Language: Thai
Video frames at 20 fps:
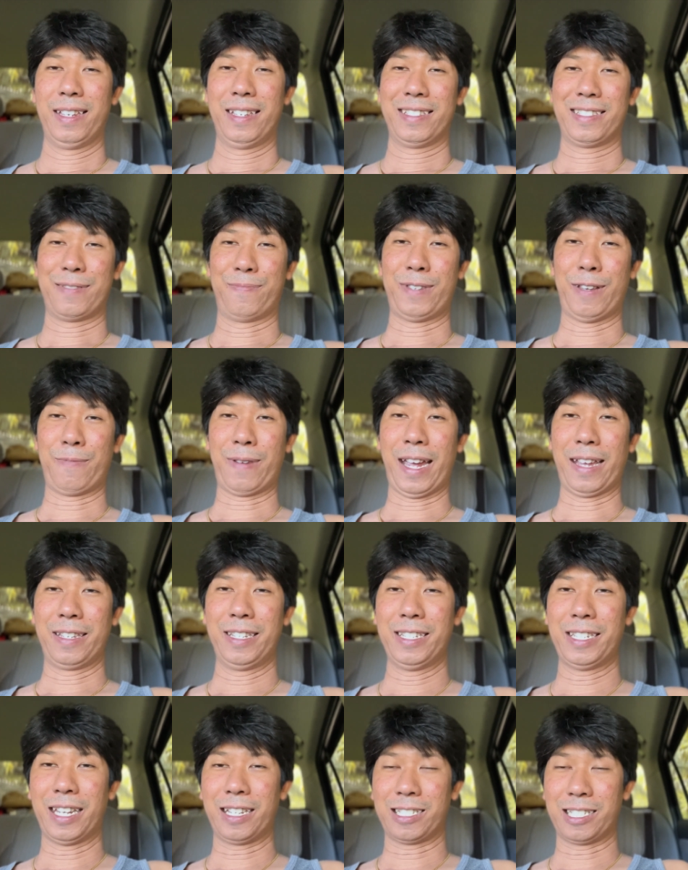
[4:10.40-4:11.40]
สำหรับใคร
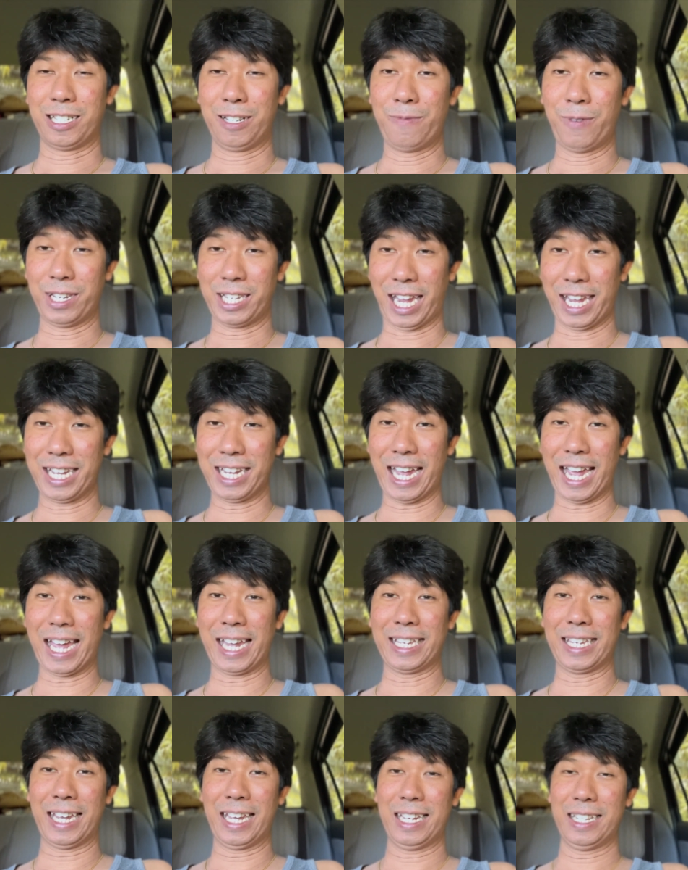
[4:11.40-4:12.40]
ที่จะซื้อมาใช้งา
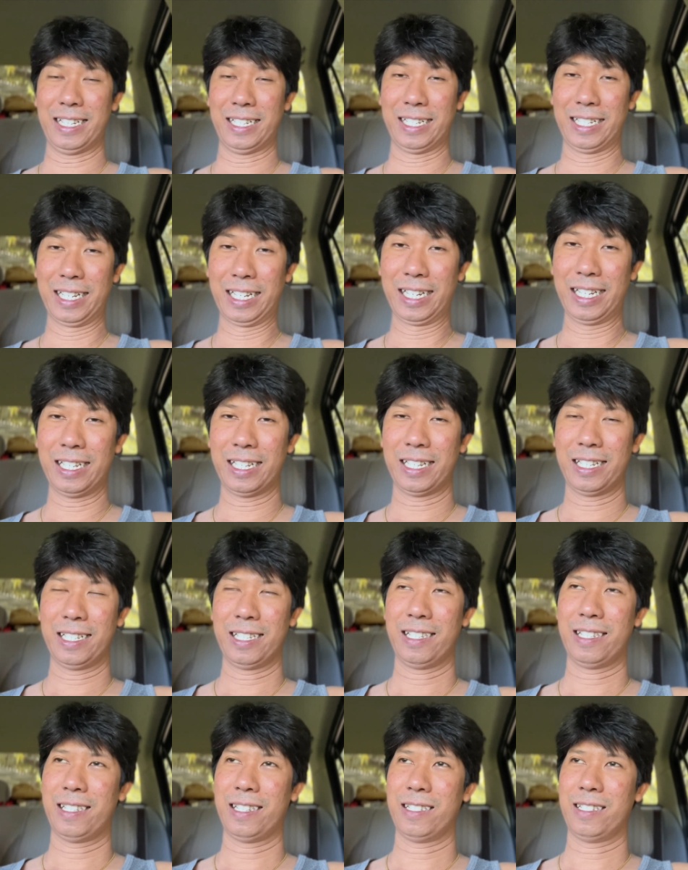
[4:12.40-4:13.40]
นนะเออ
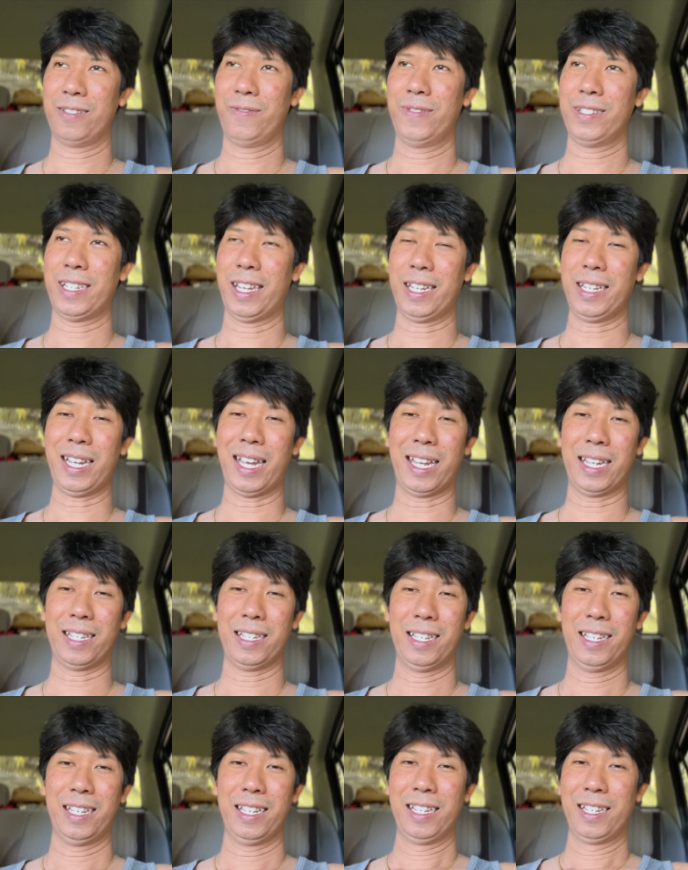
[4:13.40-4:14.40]
จะซื้อมาใช้งาน
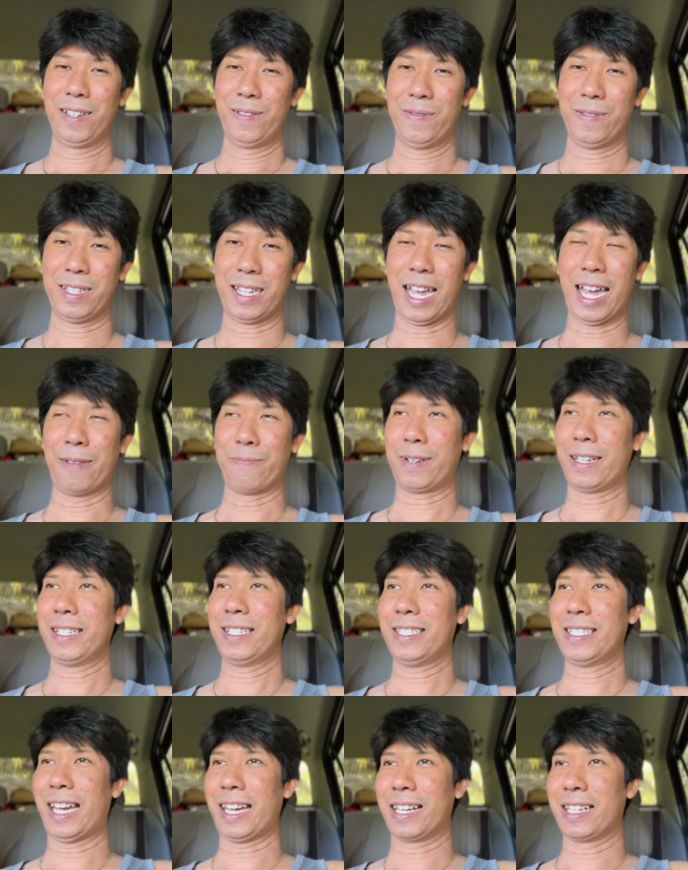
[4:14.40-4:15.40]
ก็ถามกัน
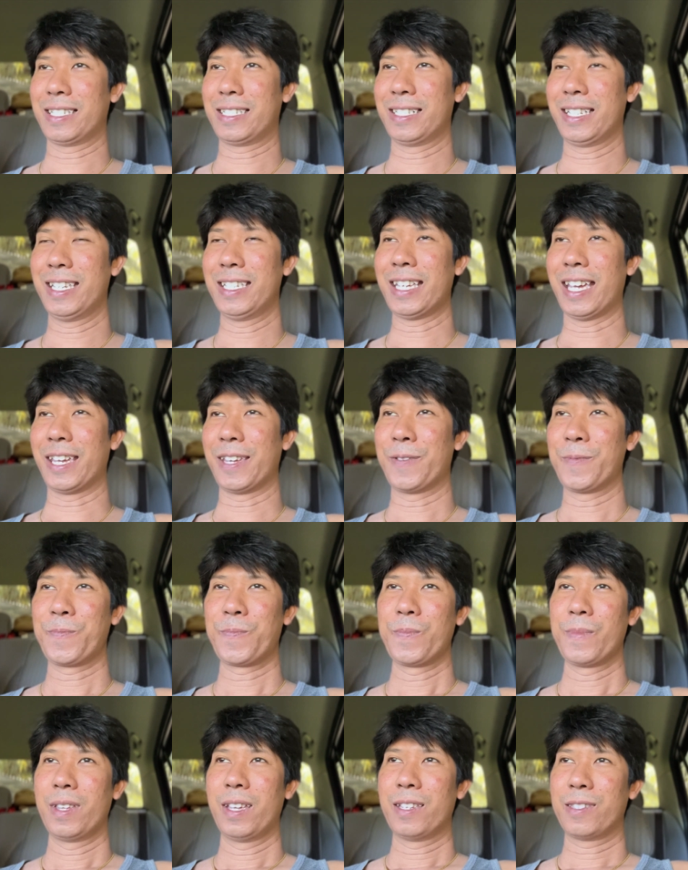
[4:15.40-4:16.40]
จังกันซื้อที่ไหน
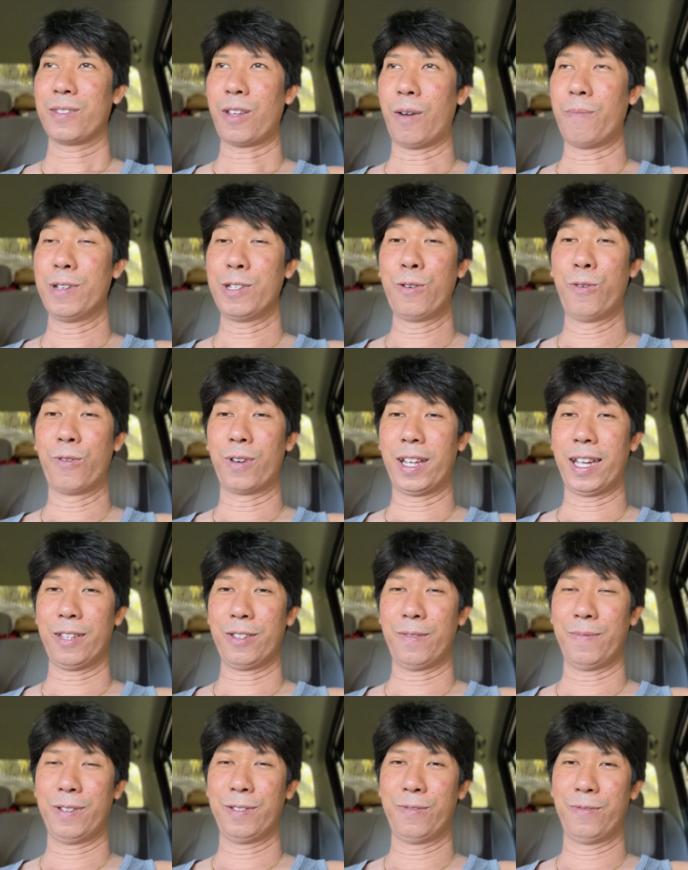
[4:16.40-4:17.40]
ตอบไม่ถูกนะ
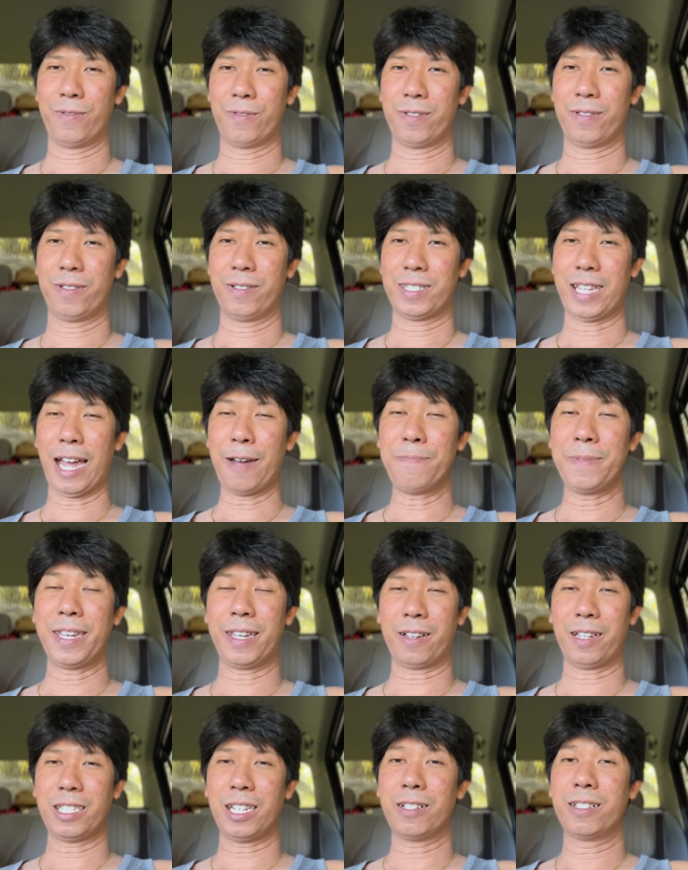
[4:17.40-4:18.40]
ตอบไม่ถูก ถ้ามี
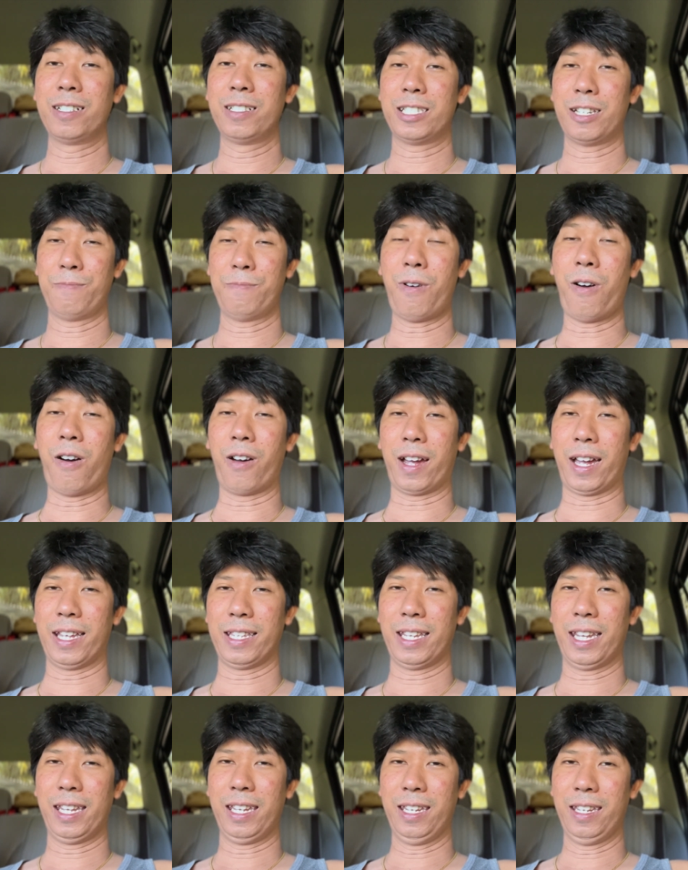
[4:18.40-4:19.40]
ก็จะคือจะบอกอะ
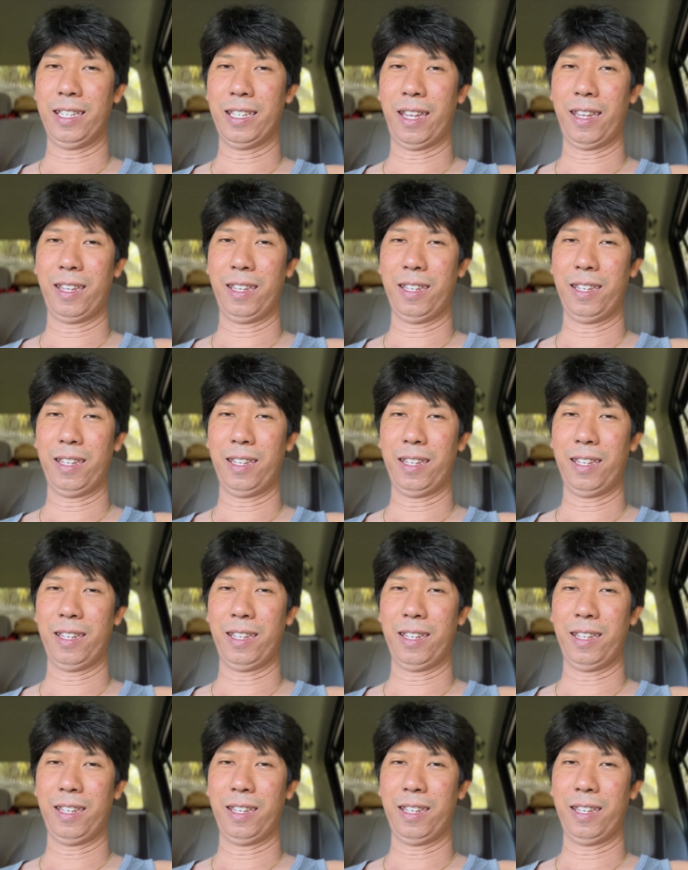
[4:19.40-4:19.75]
ในใน